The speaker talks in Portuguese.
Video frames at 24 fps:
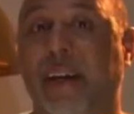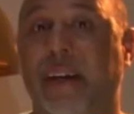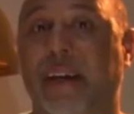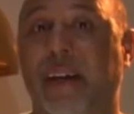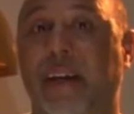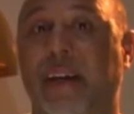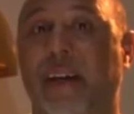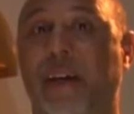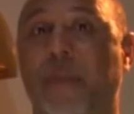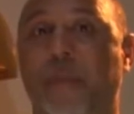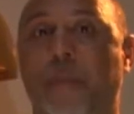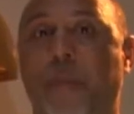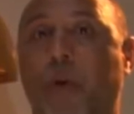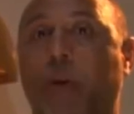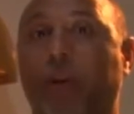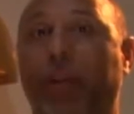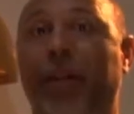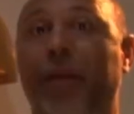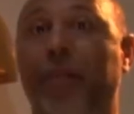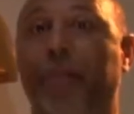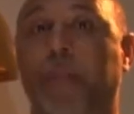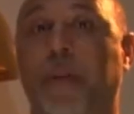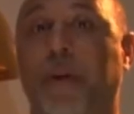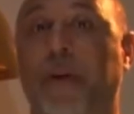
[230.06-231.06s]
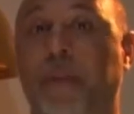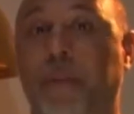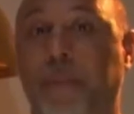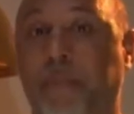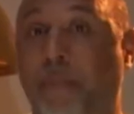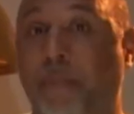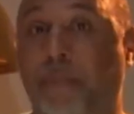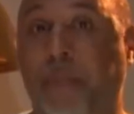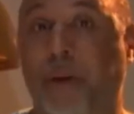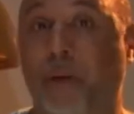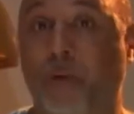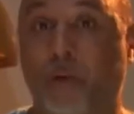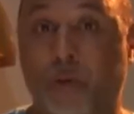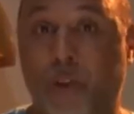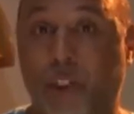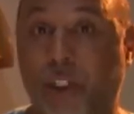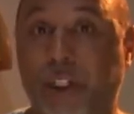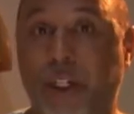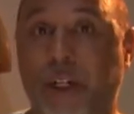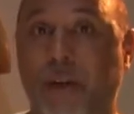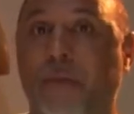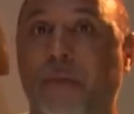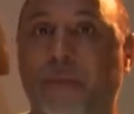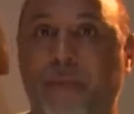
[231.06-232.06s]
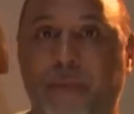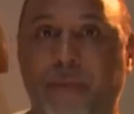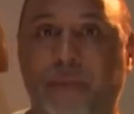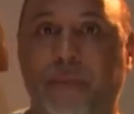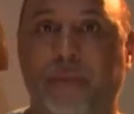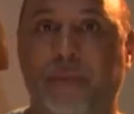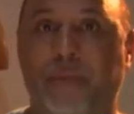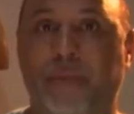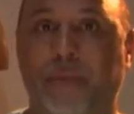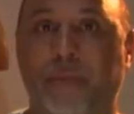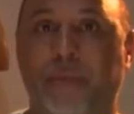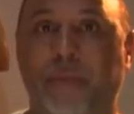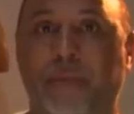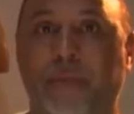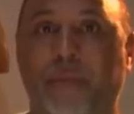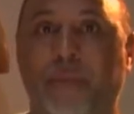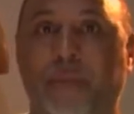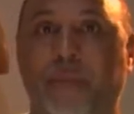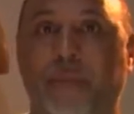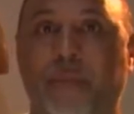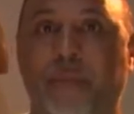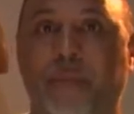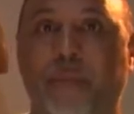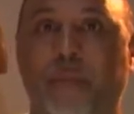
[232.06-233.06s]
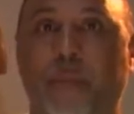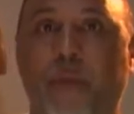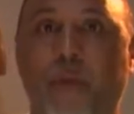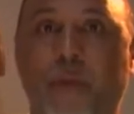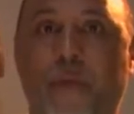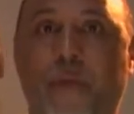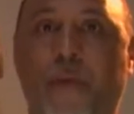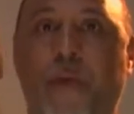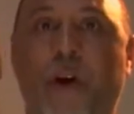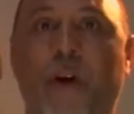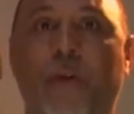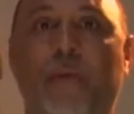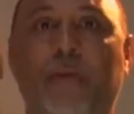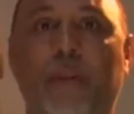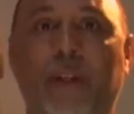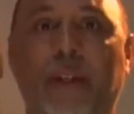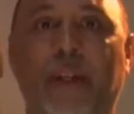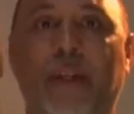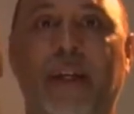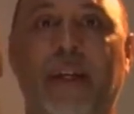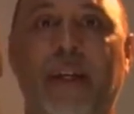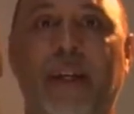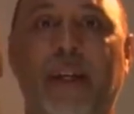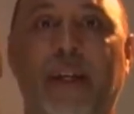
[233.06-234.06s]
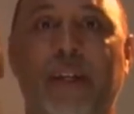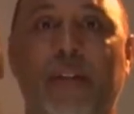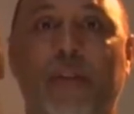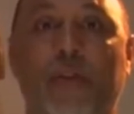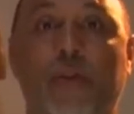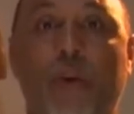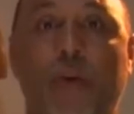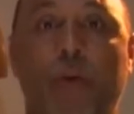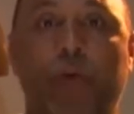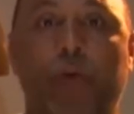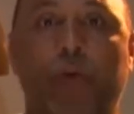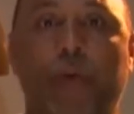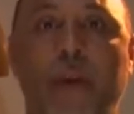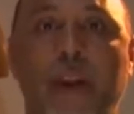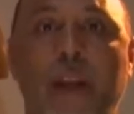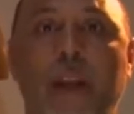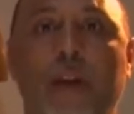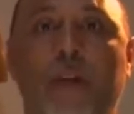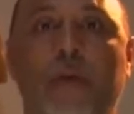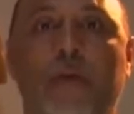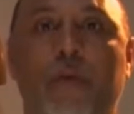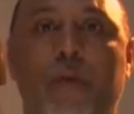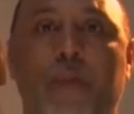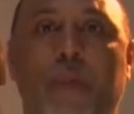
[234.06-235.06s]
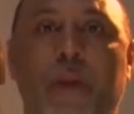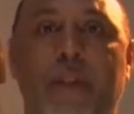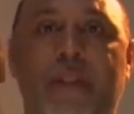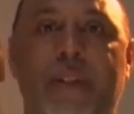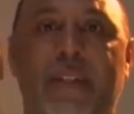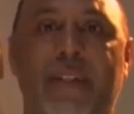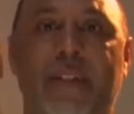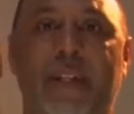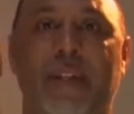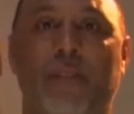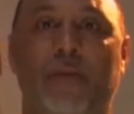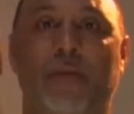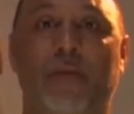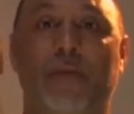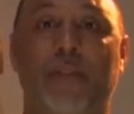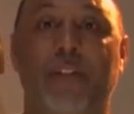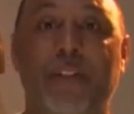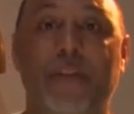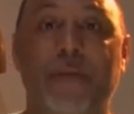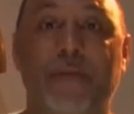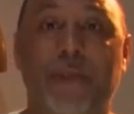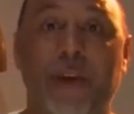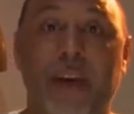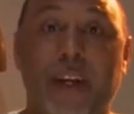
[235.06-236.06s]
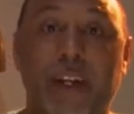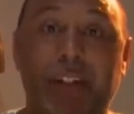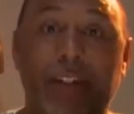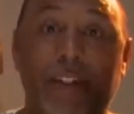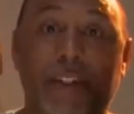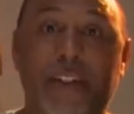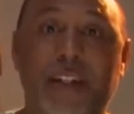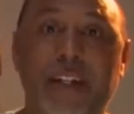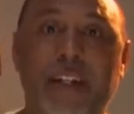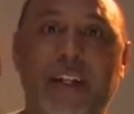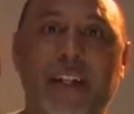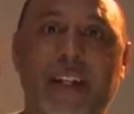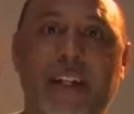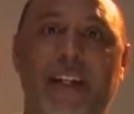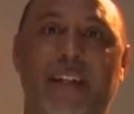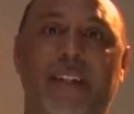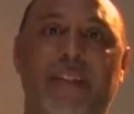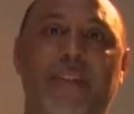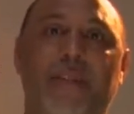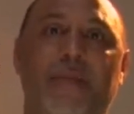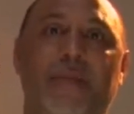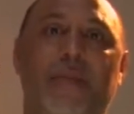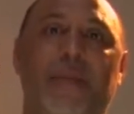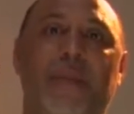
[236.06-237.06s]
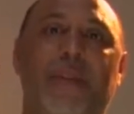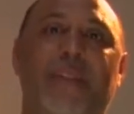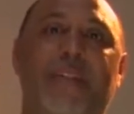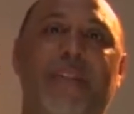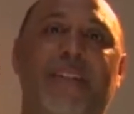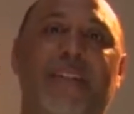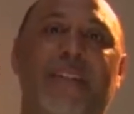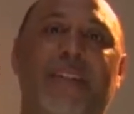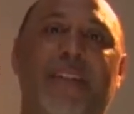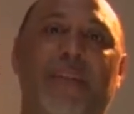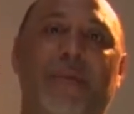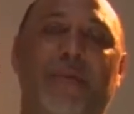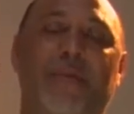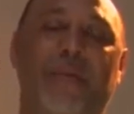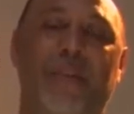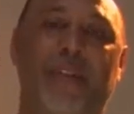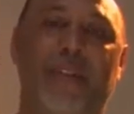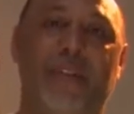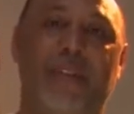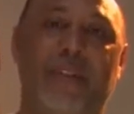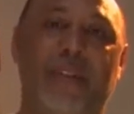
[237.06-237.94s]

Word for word: que podem ir para o chão por falta de ouvir os pesquisadores, de investir nesses pesquisadores.